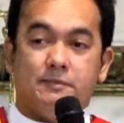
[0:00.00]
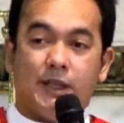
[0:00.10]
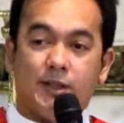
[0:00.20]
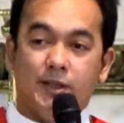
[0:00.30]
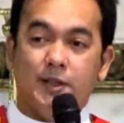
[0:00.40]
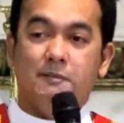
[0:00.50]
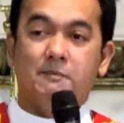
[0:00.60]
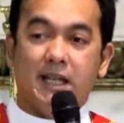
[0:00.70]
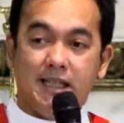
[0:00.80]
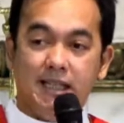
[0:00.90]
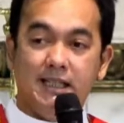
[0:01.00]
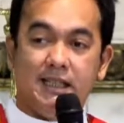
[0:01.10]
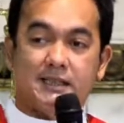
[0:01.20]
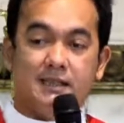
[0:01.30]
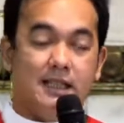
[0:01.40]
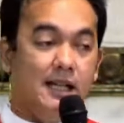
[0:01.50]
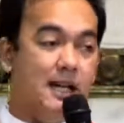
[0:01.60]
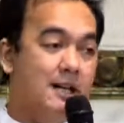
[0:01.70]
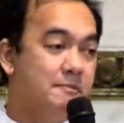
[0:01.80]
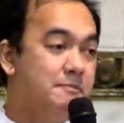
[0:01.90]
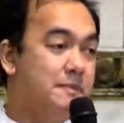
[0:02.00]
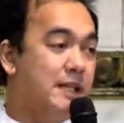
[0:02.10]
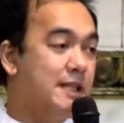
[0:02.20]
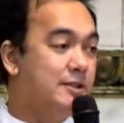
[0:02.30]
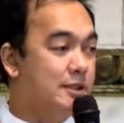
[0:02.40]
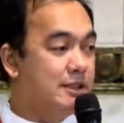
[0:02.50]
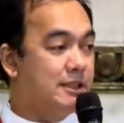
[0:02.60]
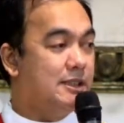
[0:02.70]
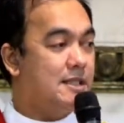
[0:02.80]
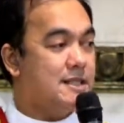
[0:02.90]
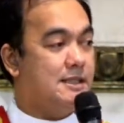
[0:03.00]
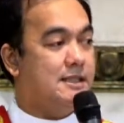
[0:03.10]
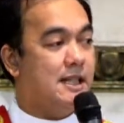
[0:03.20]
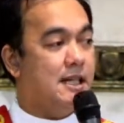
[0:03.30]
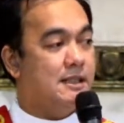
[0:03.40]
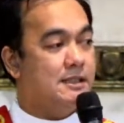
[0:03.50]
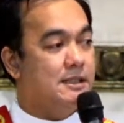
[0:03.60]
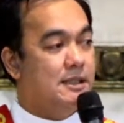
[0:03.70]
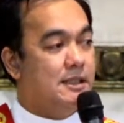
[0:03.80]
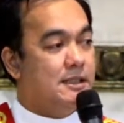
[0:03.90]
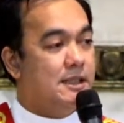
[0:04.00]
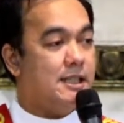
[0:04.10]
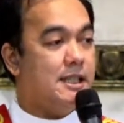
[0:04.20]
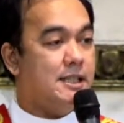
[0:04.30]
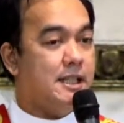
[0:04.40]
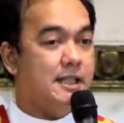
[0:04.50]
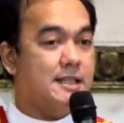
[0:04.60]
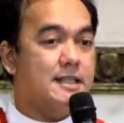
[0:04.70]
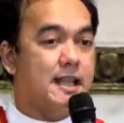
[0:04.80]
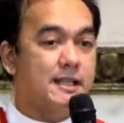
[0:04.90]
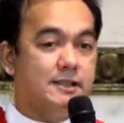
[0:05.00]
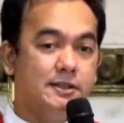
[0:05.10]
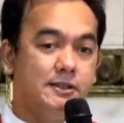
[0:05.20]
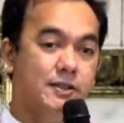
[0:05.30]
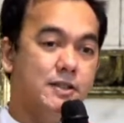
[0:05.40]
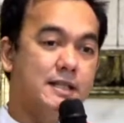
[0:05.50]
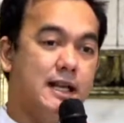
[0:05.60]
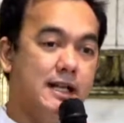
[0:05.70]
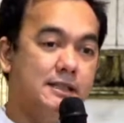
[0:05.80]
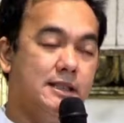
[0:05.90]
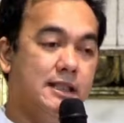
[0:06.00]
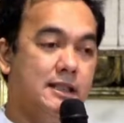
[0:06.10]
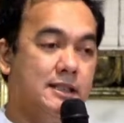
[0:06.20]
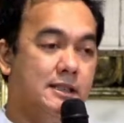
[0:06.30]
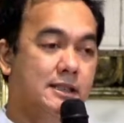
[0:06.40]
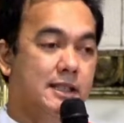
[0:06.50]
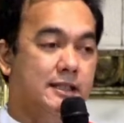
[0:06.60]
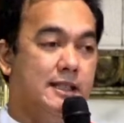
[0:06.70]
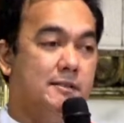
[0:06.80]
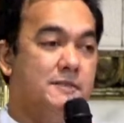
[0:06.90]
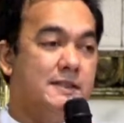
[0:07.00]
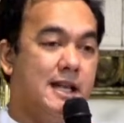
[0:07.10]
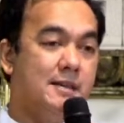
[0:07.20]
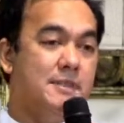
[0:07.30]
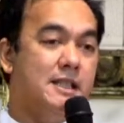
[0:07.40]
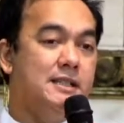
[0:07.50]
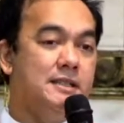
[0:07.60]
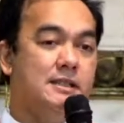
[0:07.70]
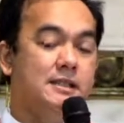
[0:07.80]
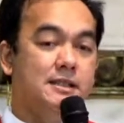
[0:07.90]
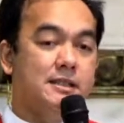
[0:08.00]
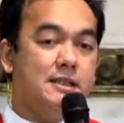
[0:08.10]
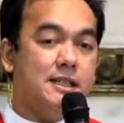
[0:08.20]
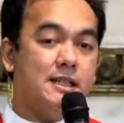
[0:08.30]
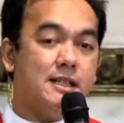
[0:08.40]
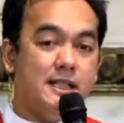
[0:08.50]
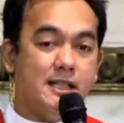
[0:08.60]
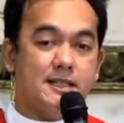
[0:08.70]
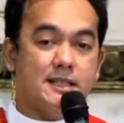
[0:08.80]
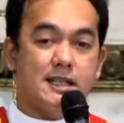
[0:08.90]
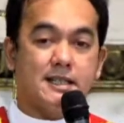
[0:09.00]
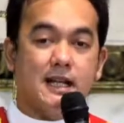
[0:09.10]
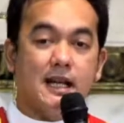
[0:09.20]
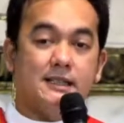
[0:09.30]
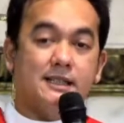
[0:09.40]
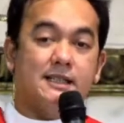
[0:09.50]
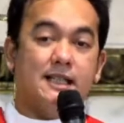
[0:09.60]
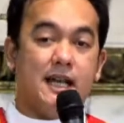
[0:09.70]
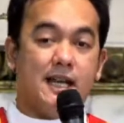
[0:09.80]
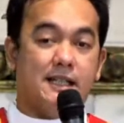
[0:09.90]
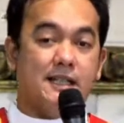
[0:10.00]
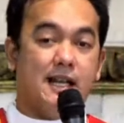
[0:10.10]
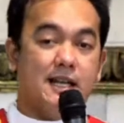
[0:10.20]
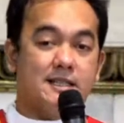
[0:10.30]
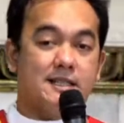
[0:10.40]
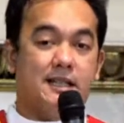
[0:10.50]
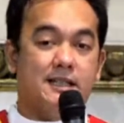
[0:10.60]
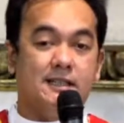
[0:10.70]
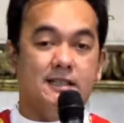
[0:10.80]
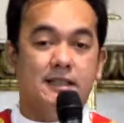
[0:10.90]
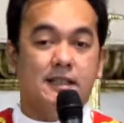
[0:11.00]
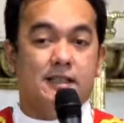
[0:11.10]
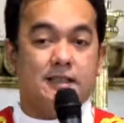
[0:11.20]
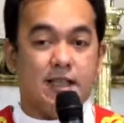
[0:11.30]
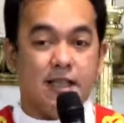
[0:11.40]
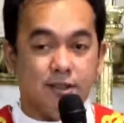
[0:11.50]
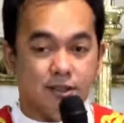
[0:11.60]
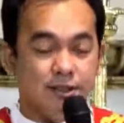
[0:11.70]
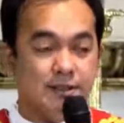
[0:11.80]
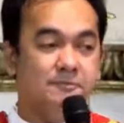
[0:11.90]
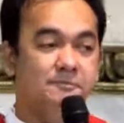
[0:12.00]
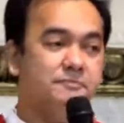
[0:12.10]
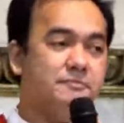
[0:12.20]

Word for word: pero mainit ang panahon na sadyang nakikiisa no, doon sa ating damdamin, nakikiisa sa ating nararanasan ngayon.